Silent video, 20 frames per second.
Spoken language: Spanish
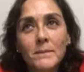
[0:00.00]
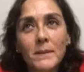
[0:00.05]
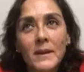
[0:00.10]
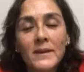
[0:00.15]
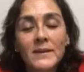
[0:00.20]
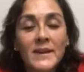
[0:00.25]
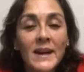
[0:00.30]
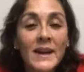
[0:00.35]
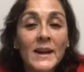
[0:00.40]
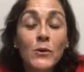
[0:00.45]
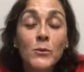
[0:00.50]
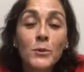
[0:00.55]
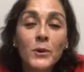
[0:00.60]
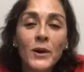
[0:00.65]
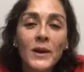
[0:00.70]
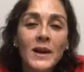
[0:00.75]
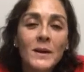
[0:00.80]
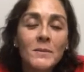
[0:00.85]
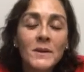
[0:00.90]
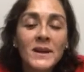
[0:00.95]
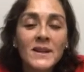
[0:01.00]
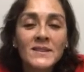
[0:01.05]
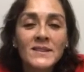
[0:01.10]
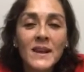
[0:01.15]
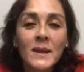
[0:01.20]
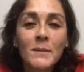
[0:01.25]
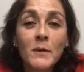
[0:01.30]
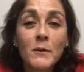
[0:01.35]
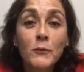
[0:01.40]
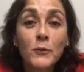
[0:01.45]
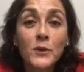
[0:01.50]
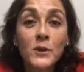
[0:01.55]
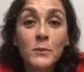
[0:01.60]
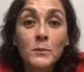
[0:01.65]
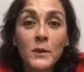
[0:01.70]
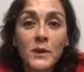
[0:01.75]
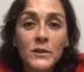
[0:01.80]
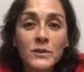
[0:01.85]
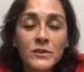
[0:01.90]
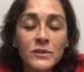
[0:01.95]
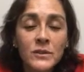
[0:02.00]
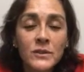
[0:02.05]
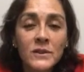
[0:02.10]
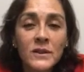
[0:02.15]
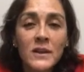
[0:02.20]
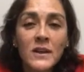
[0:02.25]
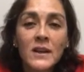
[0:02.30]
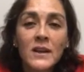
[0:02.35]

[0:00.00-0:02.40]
entrar en un programa que se llama Full Immersion